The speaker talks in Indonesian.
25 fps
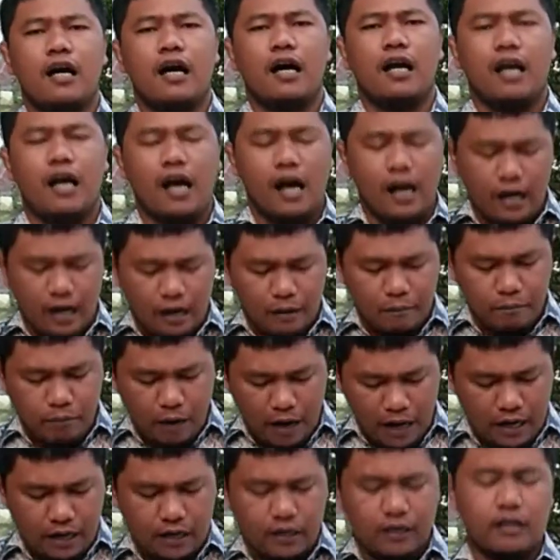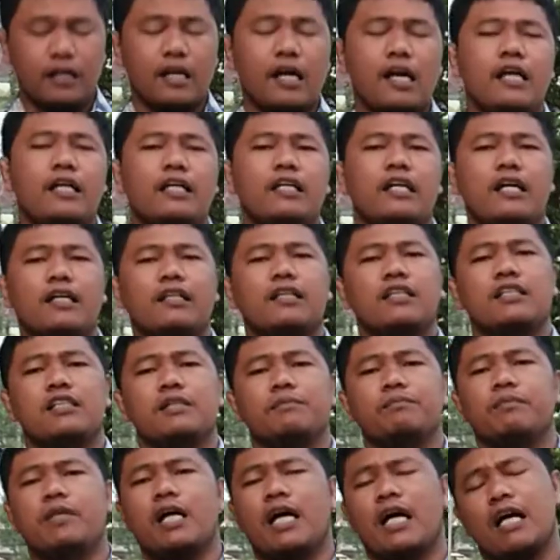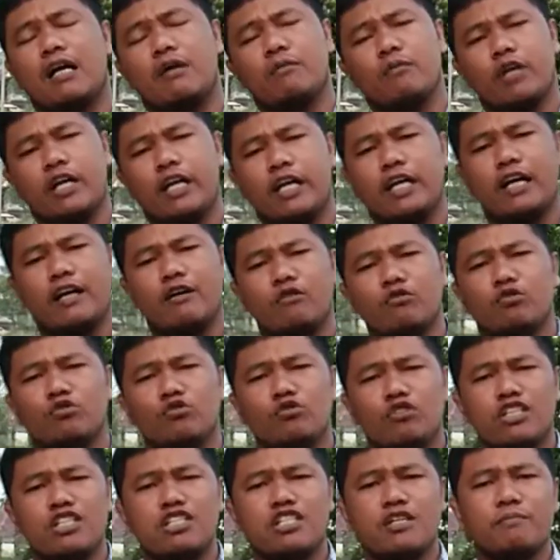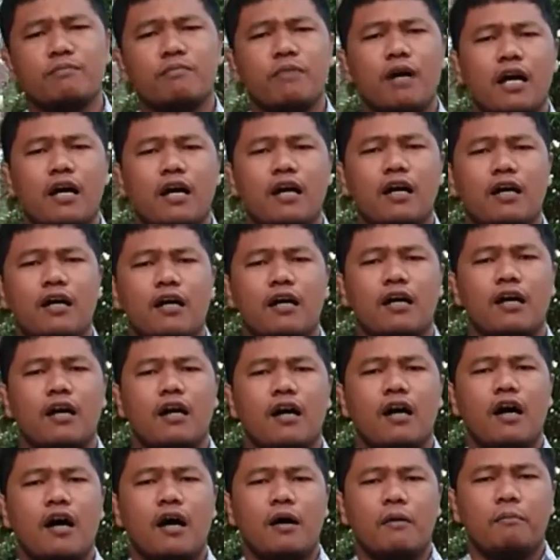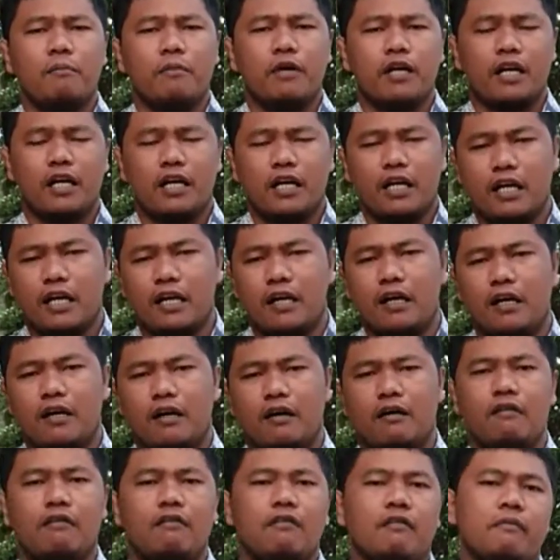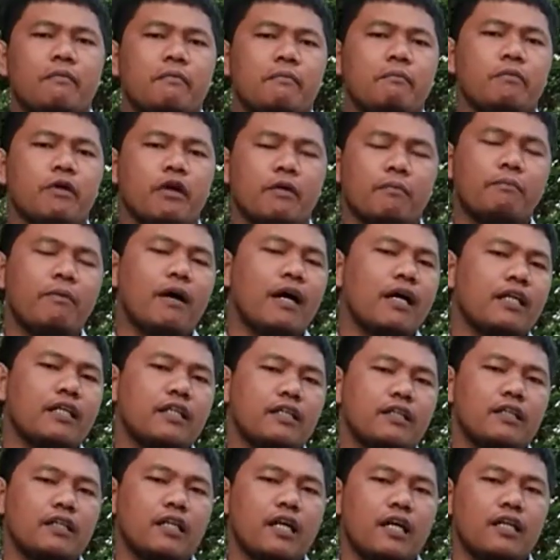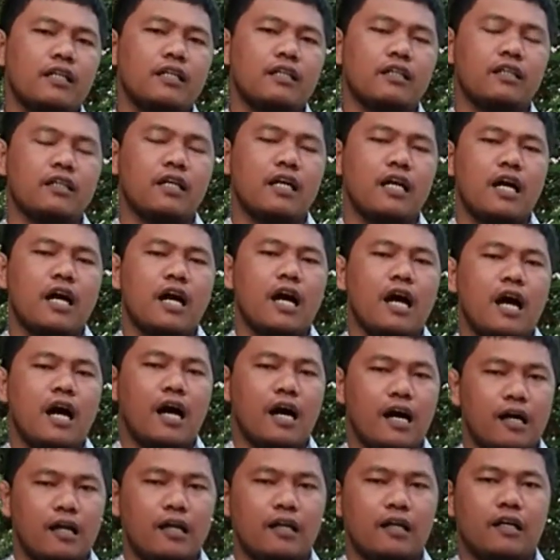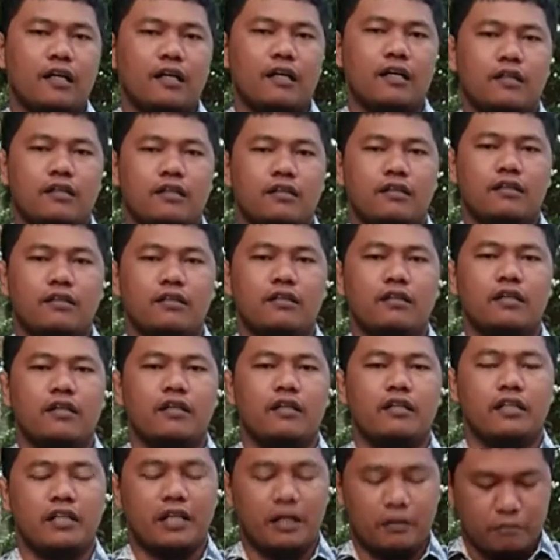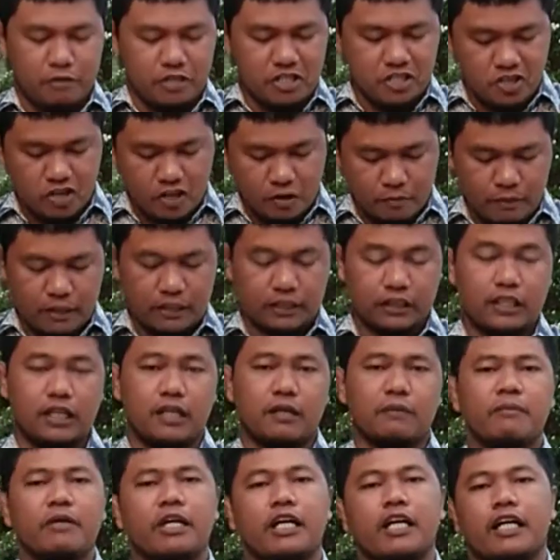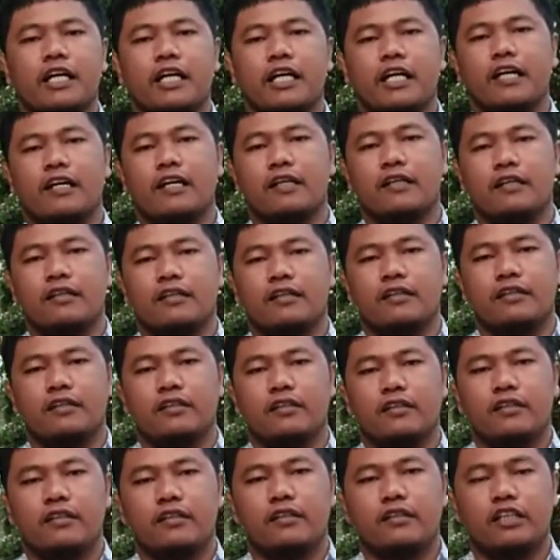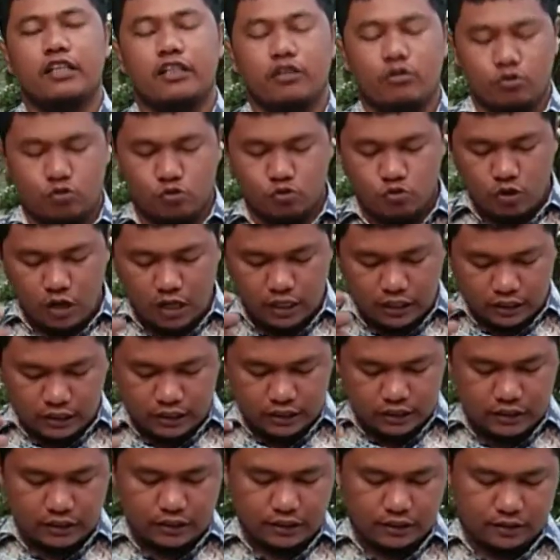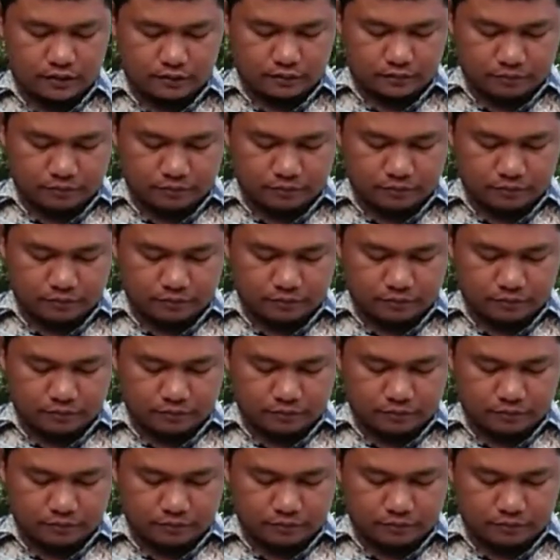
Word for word: Allah-Allah bal yang diciptakan mereka untuk disembah. Mereka berbarik dari Allah yang menyelamatkan mereka. Itu Tuhan kita.